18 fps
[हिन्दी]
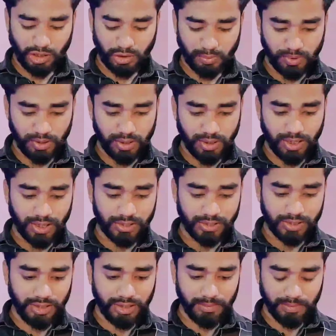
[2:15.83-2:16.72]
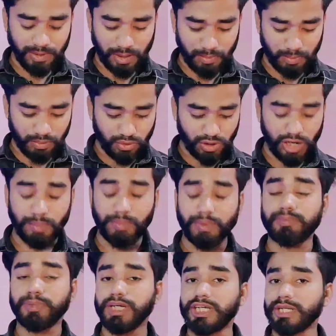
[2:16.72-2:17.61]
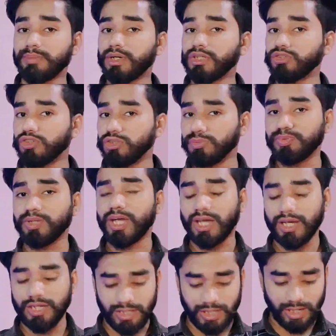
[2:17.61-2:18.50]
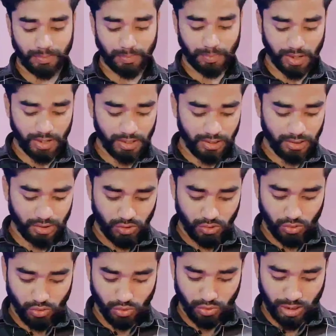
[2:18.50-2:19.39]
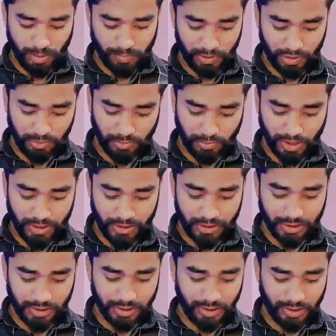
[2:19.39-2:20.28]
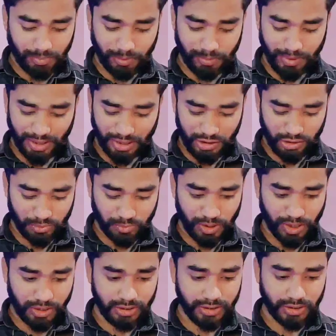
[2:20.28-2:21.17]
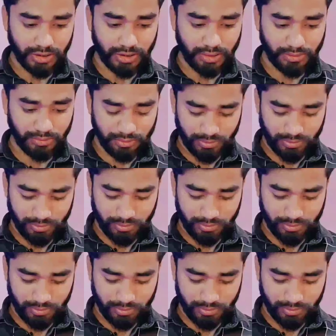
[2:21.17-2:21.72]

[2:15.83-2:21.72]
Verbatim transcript: के ऊपर क्लिक कर देना फिर आप लोगों को यहाँ पर पेटीएम का जो यू पी है आपका वो यहाँ पर यू पी दे देना मैं मेरा यू पी देता हूँ